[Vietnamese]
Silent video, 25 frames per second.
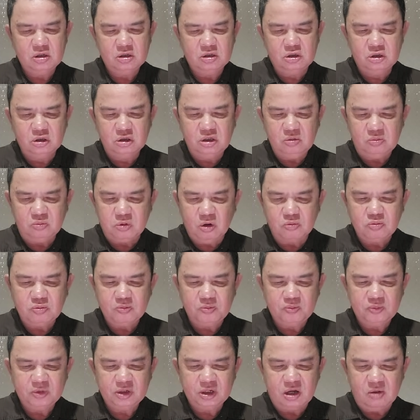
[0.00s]
chưa thuyết phục.
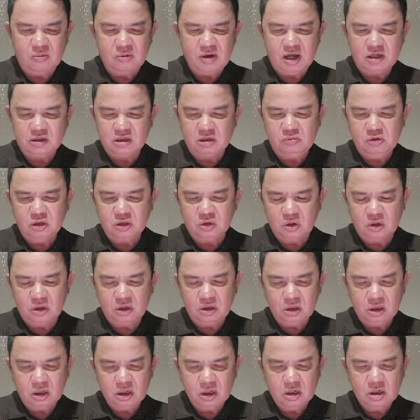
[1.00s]
Công an tỉnh Bình
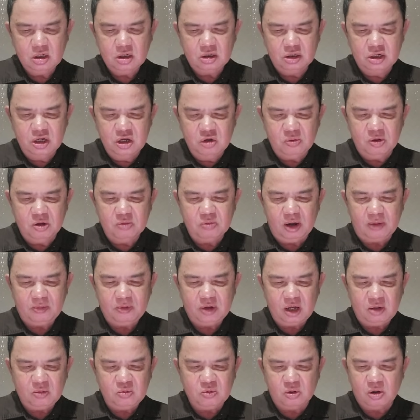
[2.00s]
Thuận nêu biện
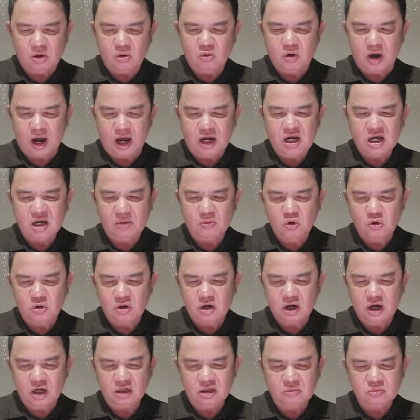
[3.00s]
pháp khắc phục hậu quả là
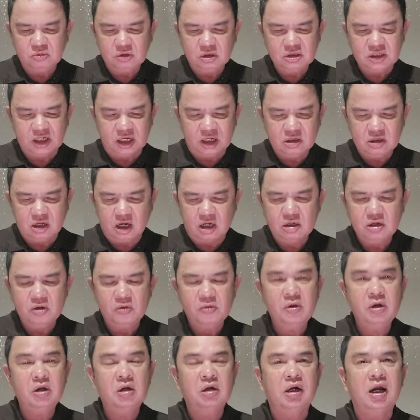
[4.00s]
buộc gỡ thông tin sai sự thật
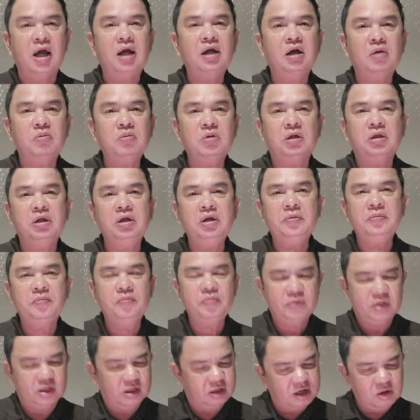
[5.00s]
là không cần thiết
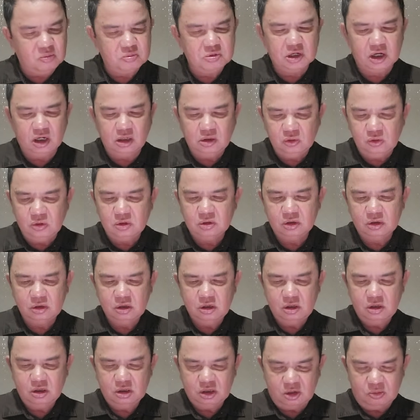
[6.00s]
là không gỡ luôn.
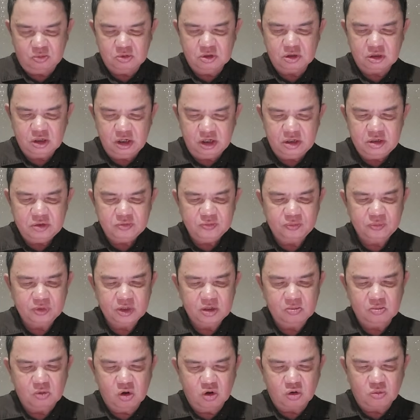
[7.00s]
Không những thế,
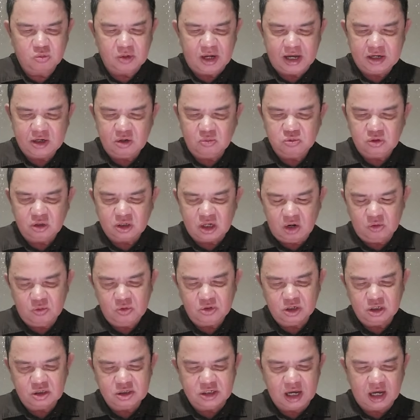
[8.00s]
Bộ Công an cũng cho rằng
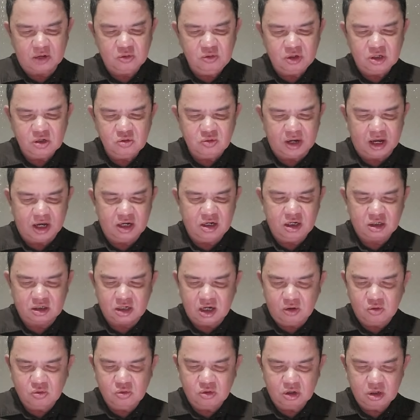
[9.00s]
quyết định giải quyết khiếu nại lần
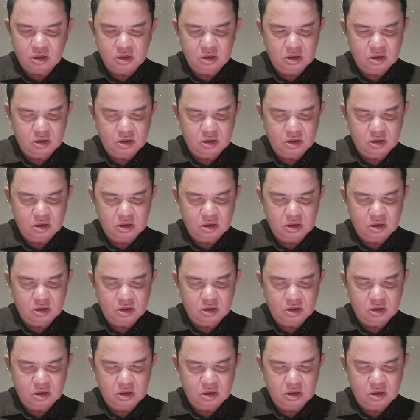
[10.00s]
đầu